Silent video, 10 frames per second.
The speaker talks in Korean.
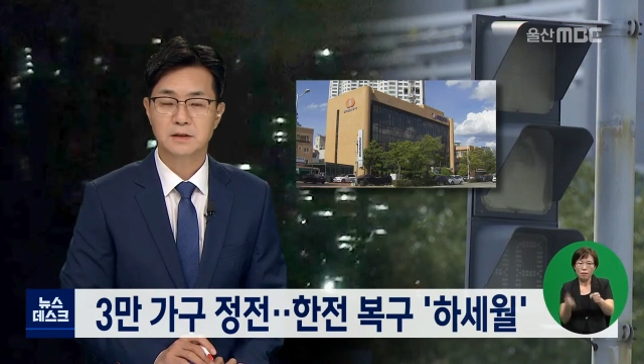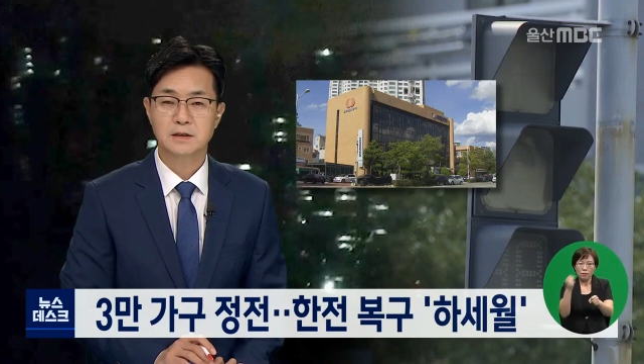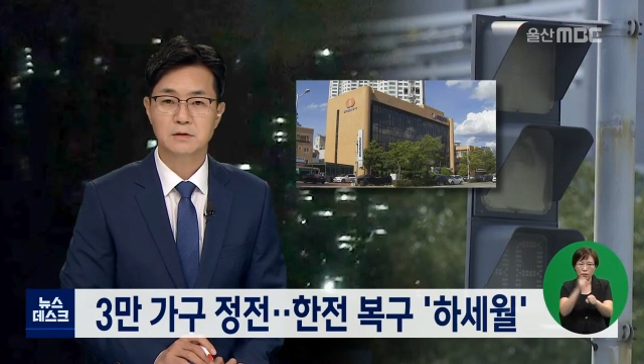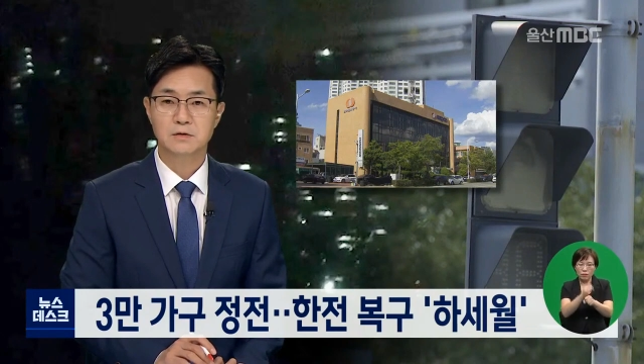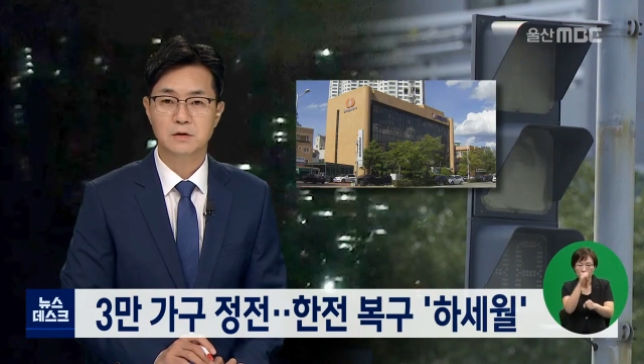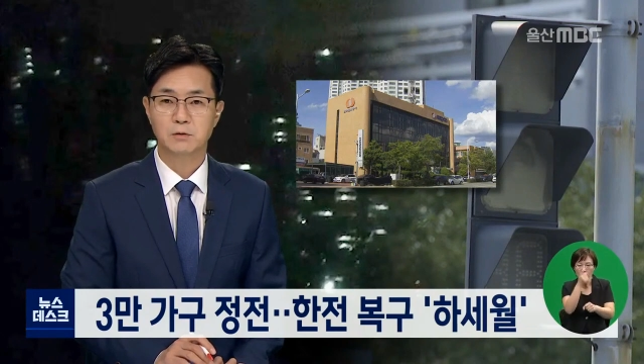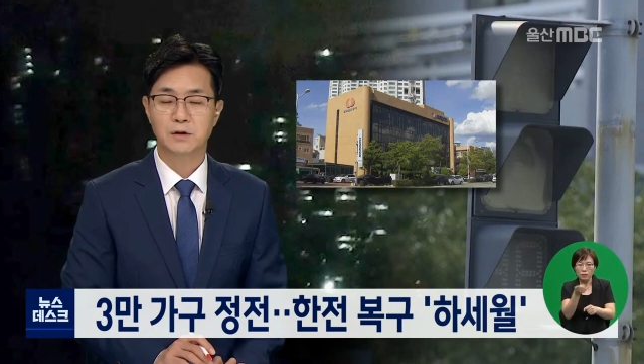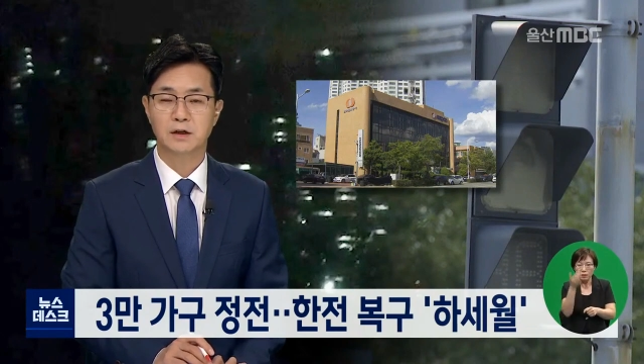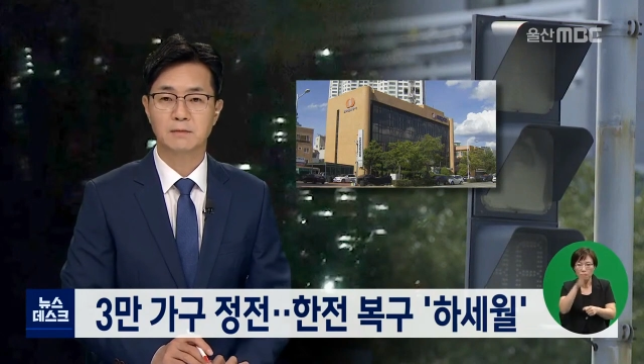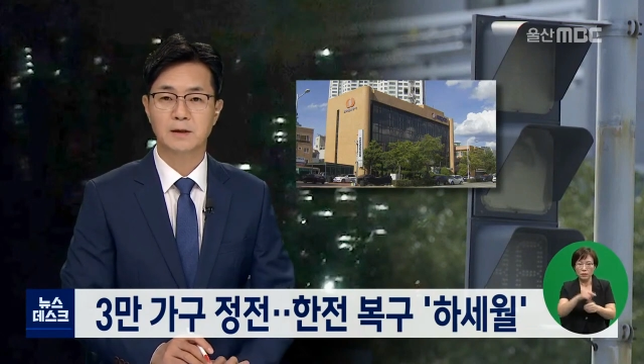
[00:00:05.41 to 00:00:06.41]
피해 건수가
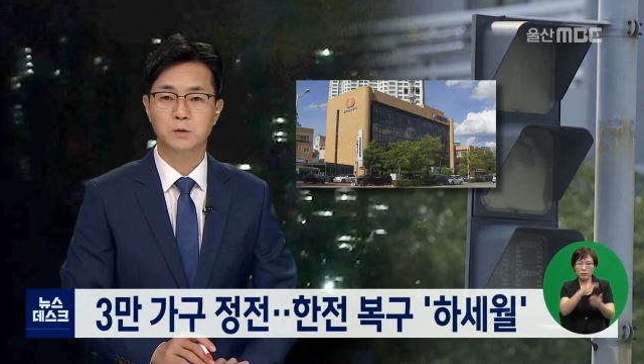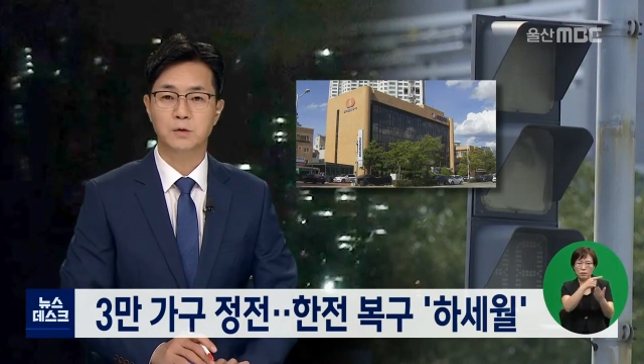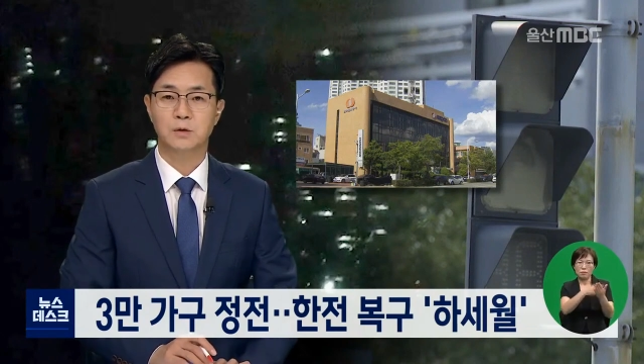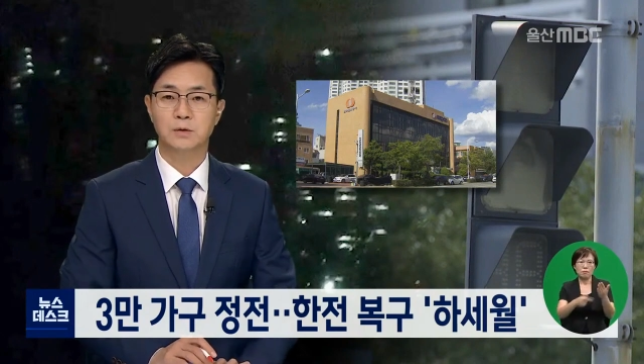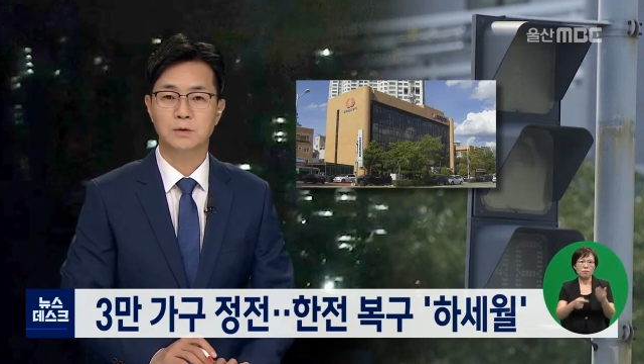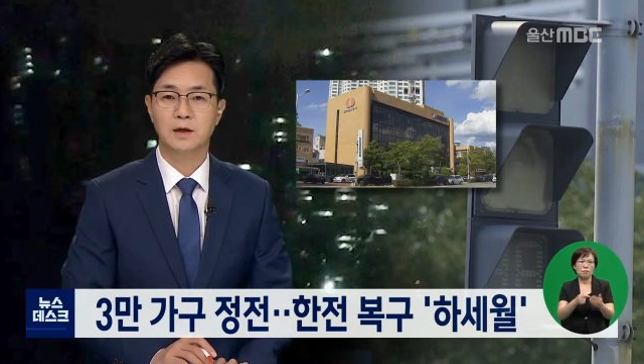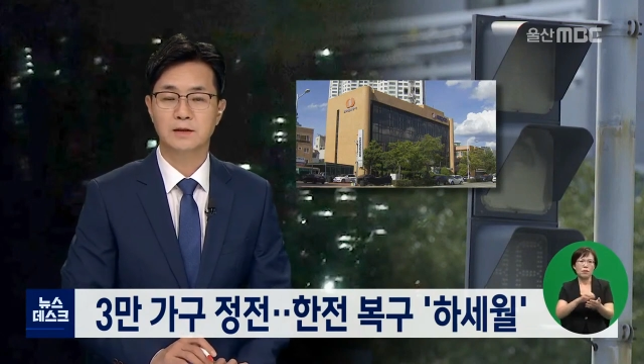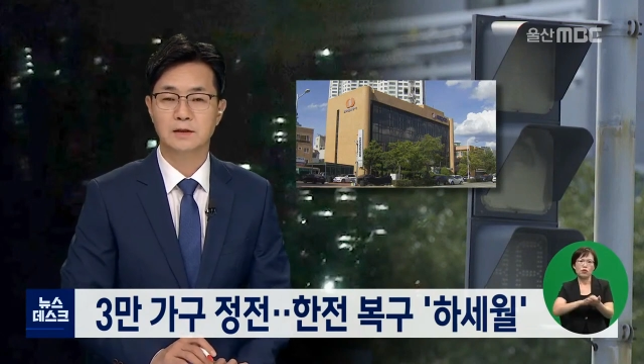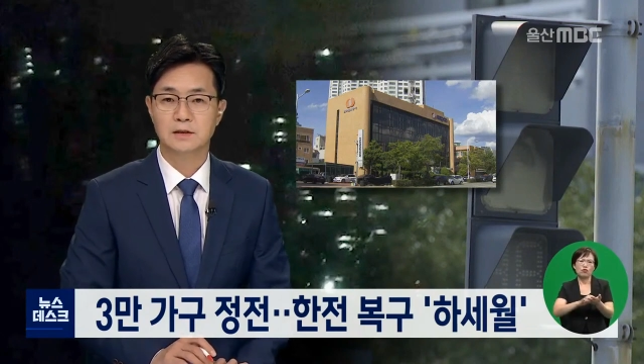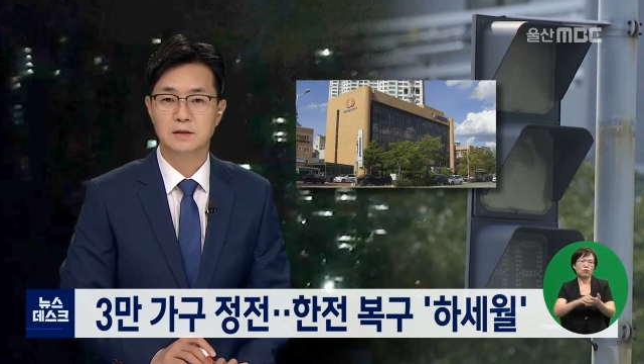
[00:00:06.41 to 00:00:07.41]
워낙에 많고 또
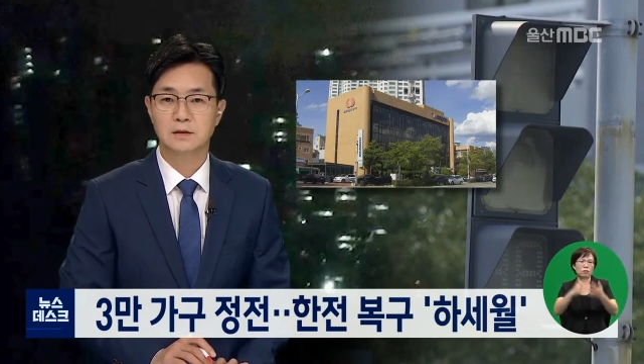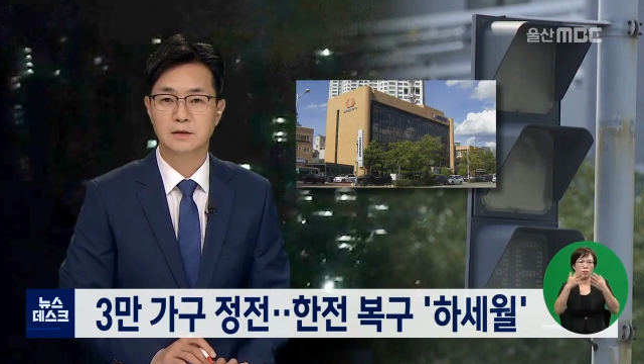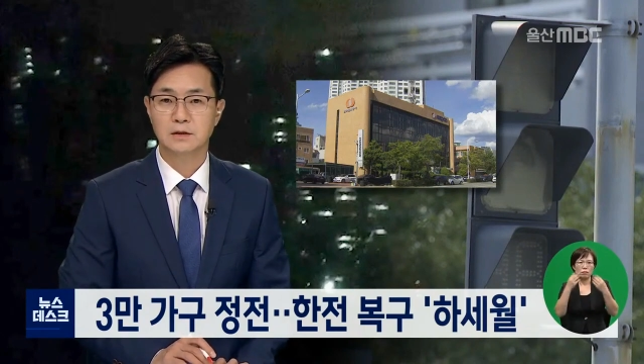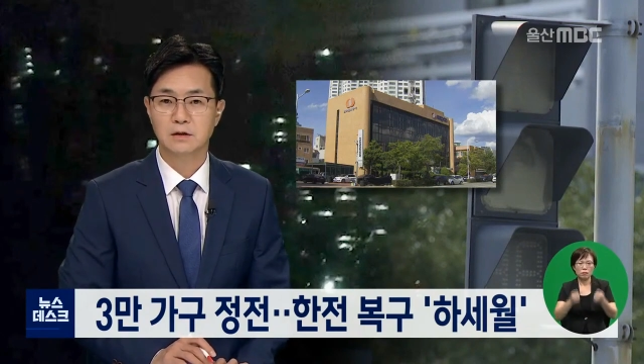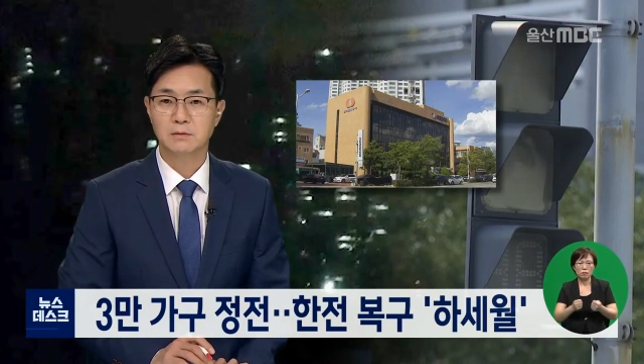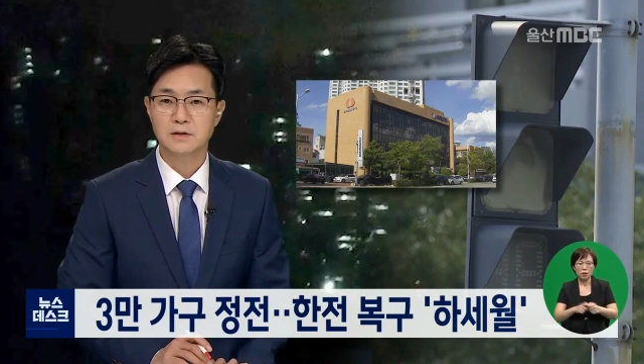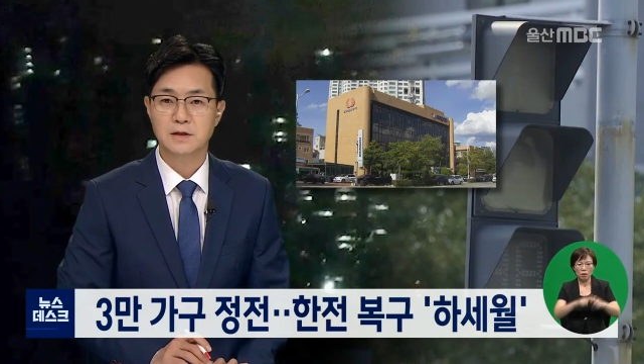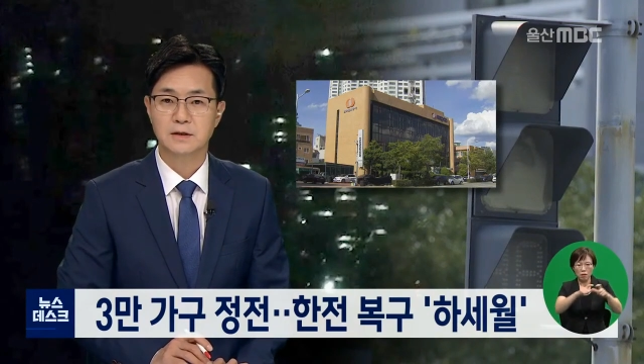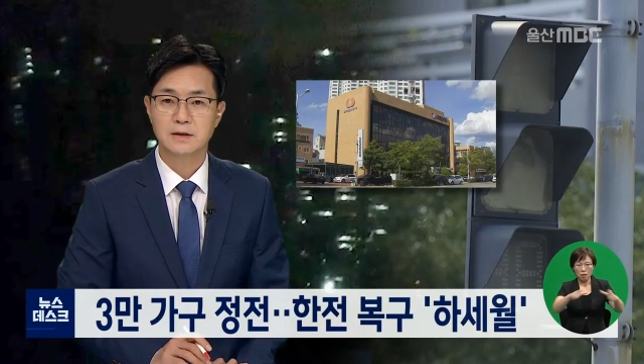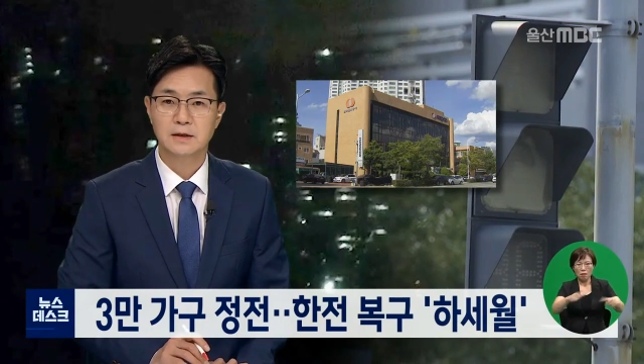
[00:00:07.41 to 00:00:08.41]
해당 지역이
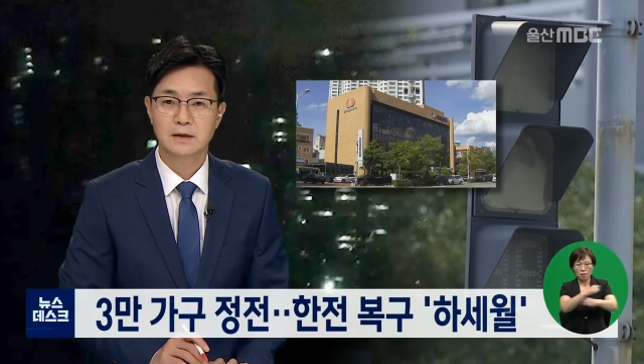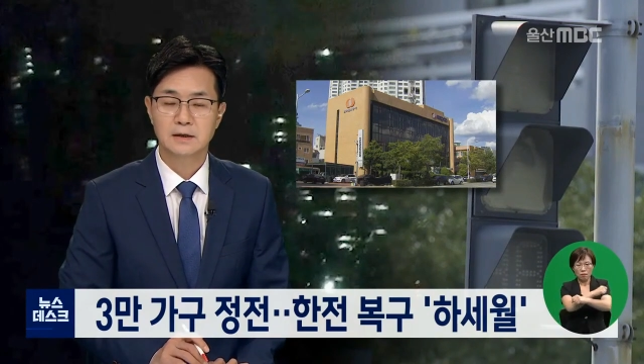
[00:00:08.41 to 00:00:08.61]
넓어서